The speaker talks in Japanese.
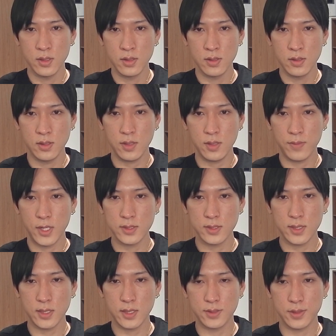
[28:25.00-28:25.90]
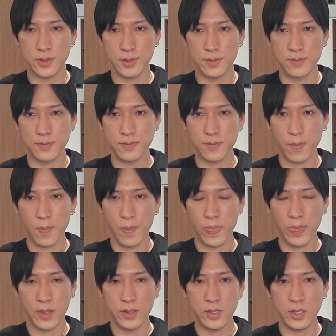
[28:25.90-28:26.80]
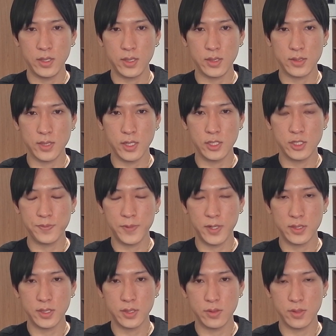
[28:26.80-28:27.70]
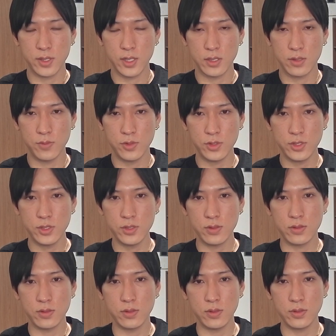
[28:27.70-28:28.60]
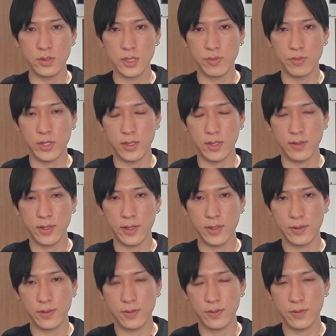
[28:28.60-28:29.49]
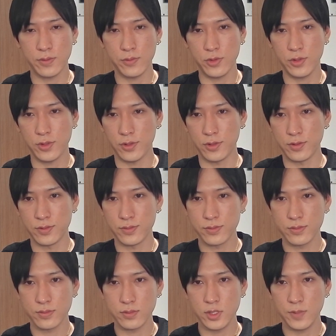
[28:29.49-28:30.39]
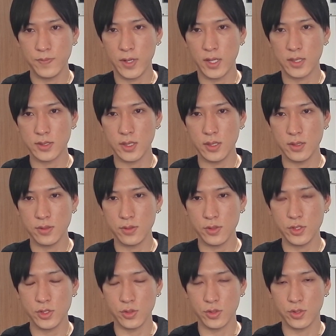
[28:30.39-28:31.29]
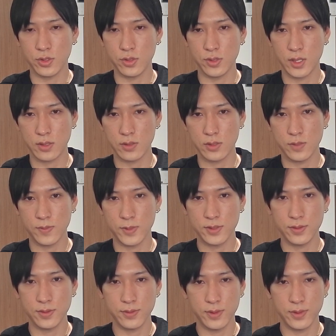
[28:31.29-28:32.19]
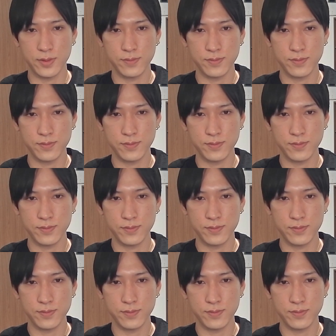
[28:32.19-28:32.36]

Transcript: で、マザーズ。2.31%下落。もちろんグロース株なんで、ここも2%以上急落してますよね。